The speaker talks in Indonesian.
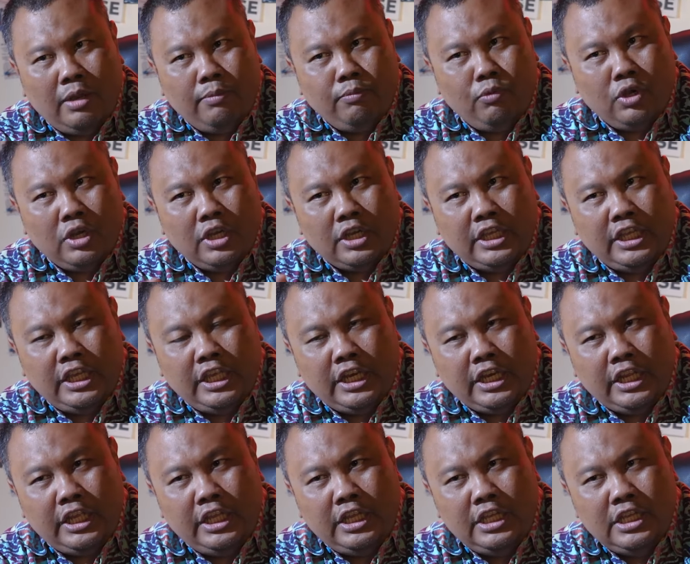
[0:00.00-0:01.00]
nggak mau ke
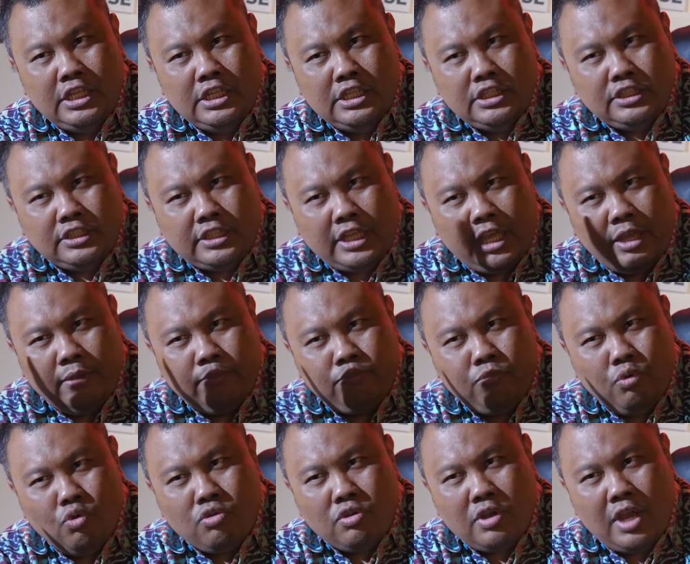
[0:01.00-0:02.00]
kiri, saya
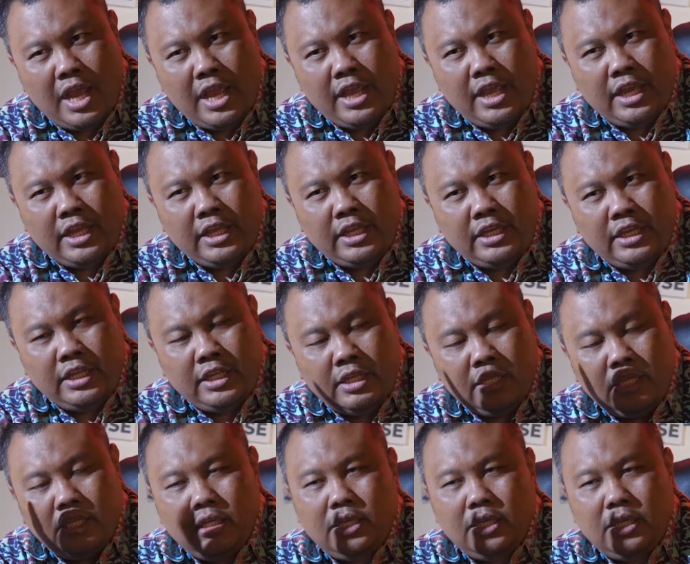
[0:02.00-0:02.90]
buka yang ini.